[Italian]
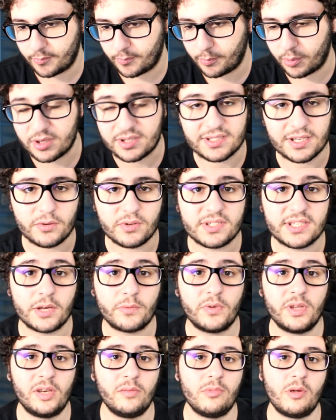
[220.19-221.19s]
possano
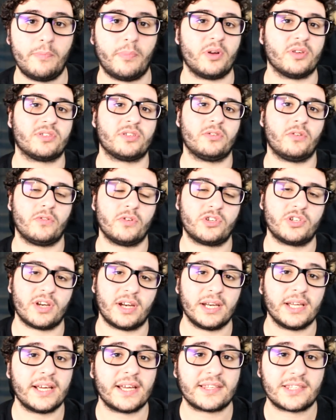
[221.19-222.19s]
seguirmi, possano riuscire
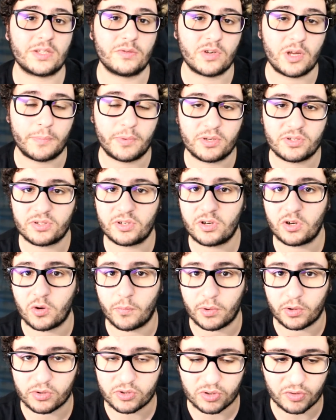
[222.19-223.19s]
a legarsi ad una persona
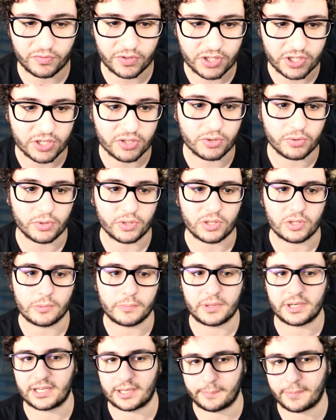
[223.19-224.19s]
come lo sto facendo io,
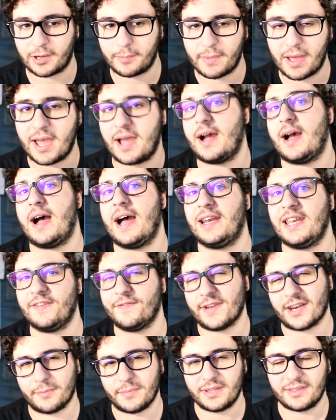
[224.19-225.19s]
perché per me Ali è
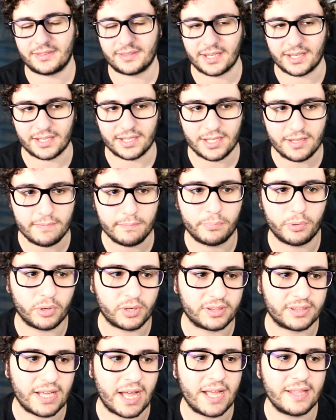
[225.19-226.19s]
veramente
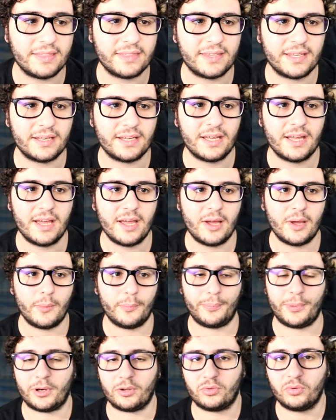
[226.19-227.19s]
importante
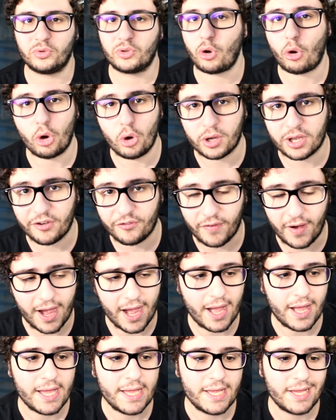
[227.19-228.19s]
per tutto quello che
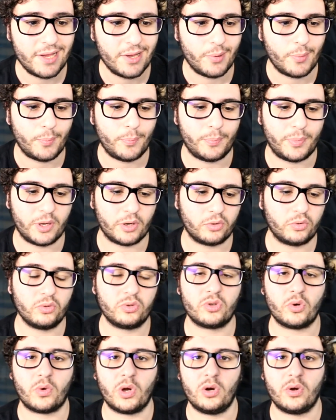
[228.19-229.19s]
fa, per
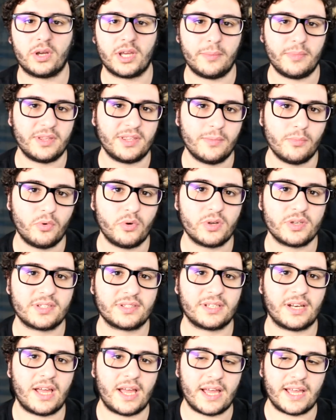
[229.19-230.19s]
tutto quello che mi
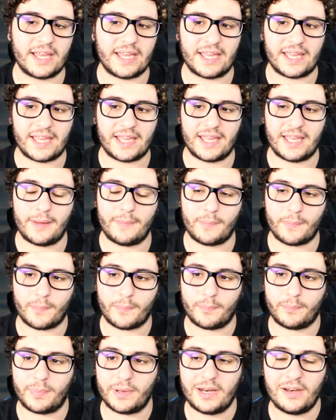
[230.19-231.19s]
dimostra
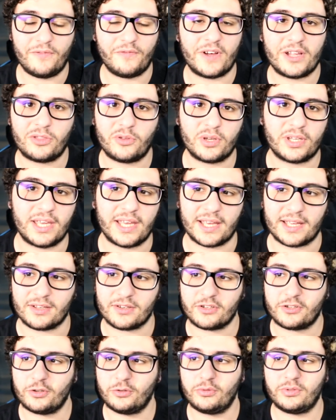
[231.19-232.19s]
per il fatto che
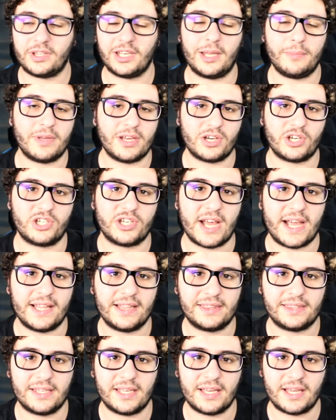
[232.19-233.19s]
su tutte le mie
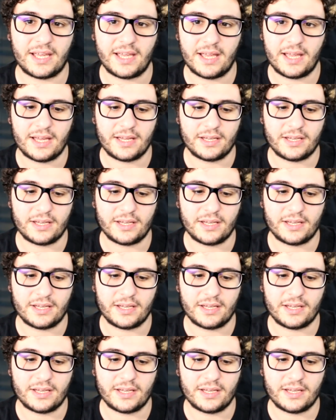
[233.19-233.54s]
scelte